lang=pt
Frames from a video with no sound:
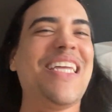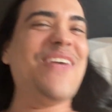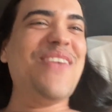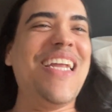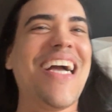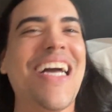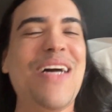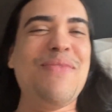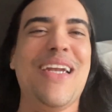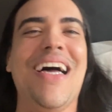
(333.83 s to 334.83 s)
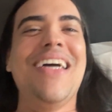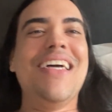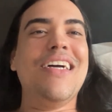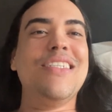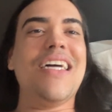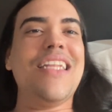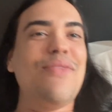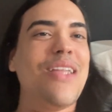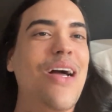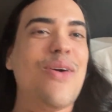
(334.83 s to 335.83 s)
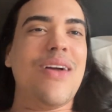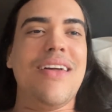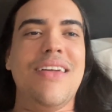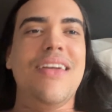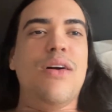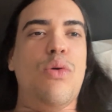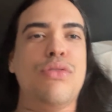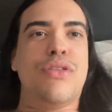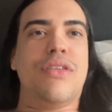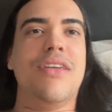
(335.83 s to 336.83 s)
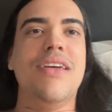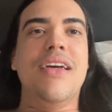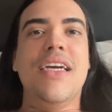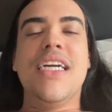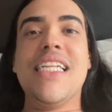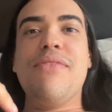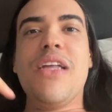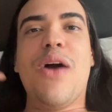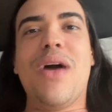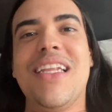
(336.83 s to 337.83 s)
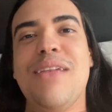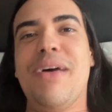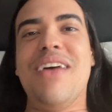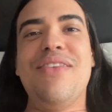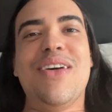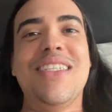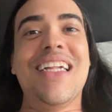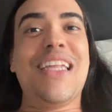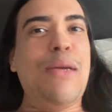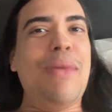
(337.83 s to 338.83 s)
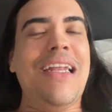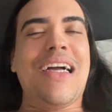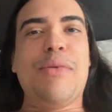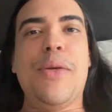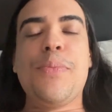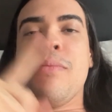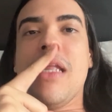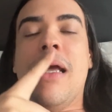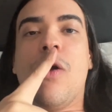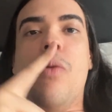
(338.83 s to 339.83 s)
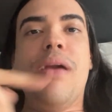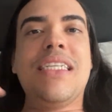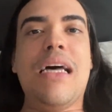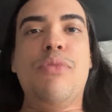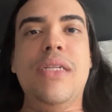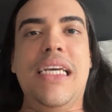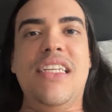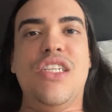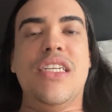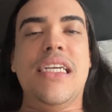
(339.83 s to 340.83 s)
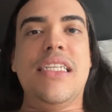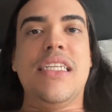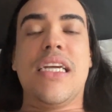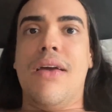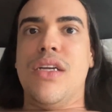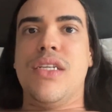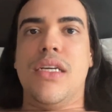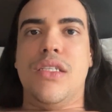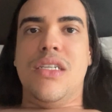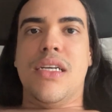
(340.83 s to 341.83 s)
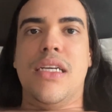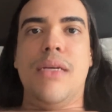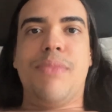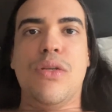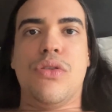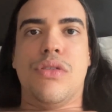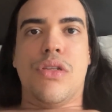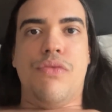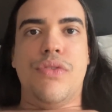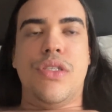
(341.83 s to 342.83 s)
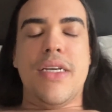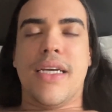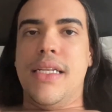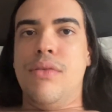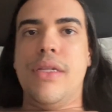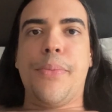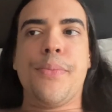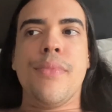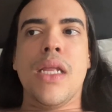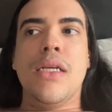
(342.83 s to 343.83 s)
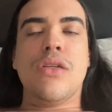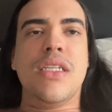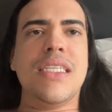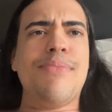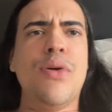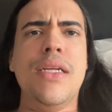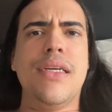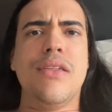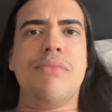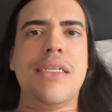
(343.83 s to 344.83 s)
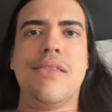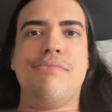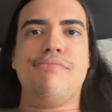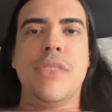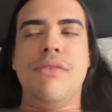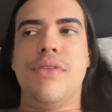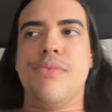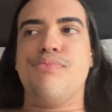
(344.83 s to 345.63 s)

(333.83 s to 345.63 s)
tá vendo a câmera? Já deve estar... Tá... Oxi, deve ter uma qualidade maravilhosa, ainda tremendo a câmera. Comprar sabonete, gente, que eu achei que tinha aqui, porque os outros que eu fui tinha aqui não tem. Só tem sabão líquido, mas enfim.